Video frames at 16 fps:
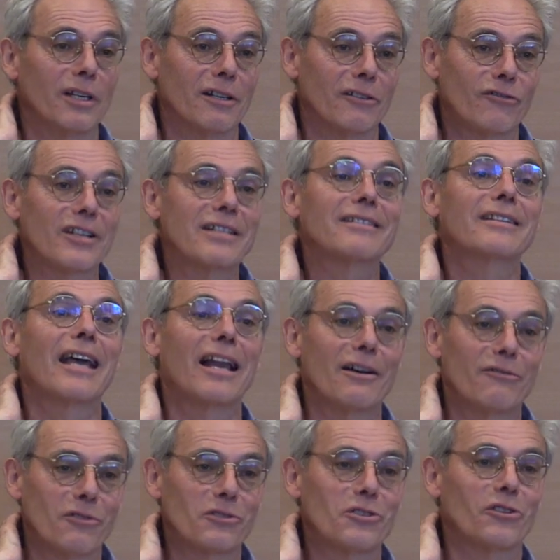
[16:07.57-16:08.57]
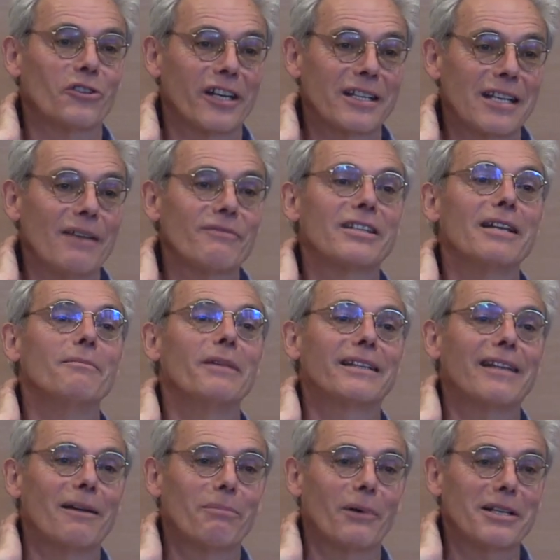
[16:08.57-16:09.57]
Et en fait, ce qui a la fonction de réserve, c'est le
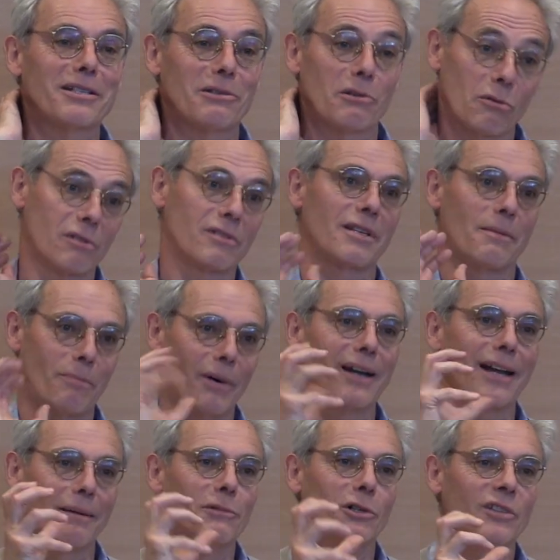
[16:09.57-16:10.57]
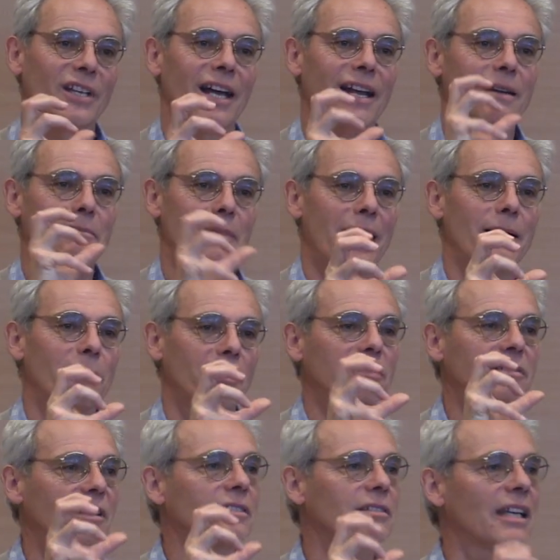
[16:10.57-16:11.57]
métal précieux. Ce n'est pas la monnaie elle-même
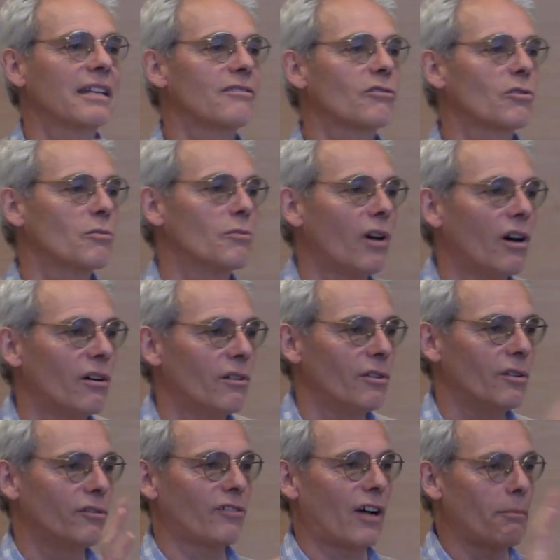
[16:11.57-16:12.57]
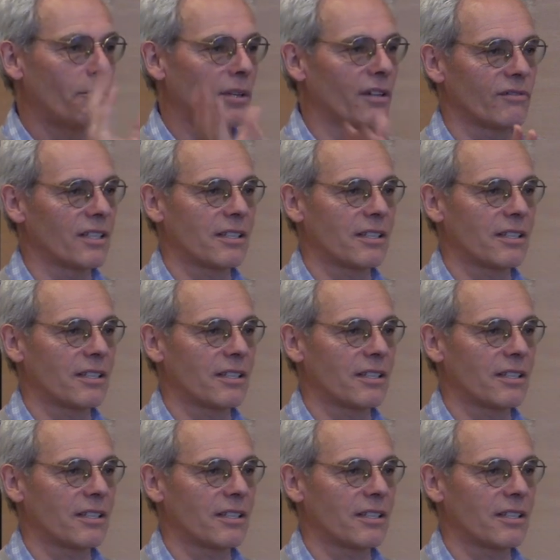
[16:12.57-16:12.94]
en tant qu'instrument euh, frappé.